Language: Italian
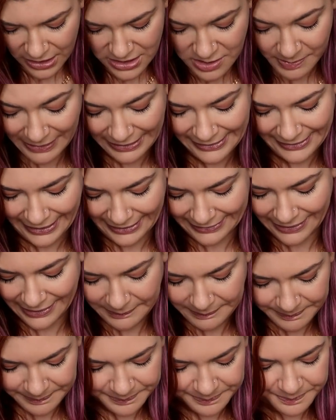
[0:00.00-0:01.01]

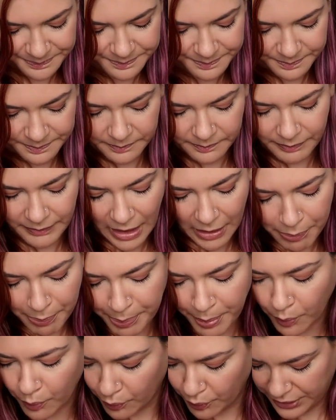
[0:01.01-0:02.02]
smaltata
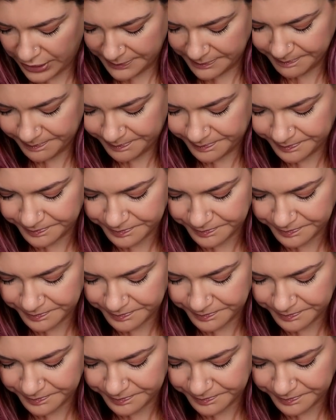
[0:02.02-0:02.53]
poi